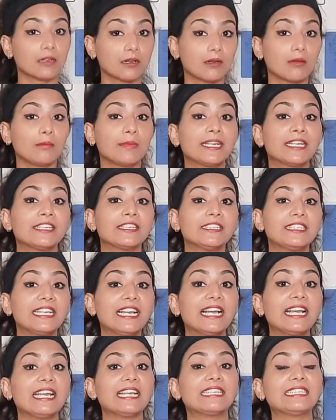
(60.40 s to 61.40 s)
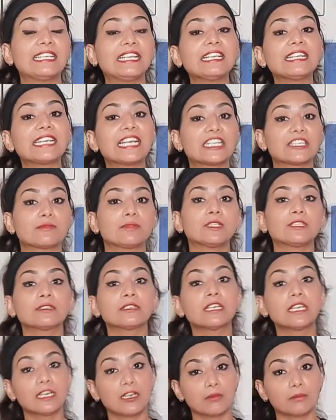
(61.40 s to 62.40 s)
आ, मैंने लिया है ये कैसविन
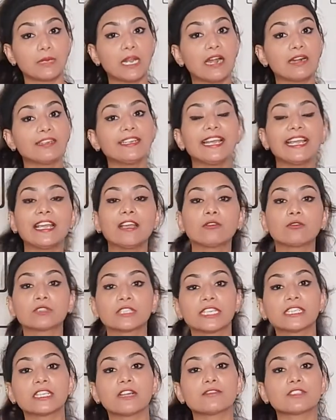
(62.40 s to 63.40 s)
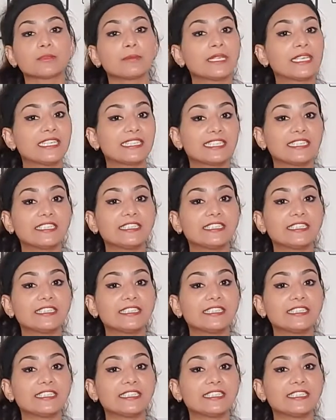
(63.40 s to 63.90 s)
ब्रांड है उनके तरफ से मैंने इसे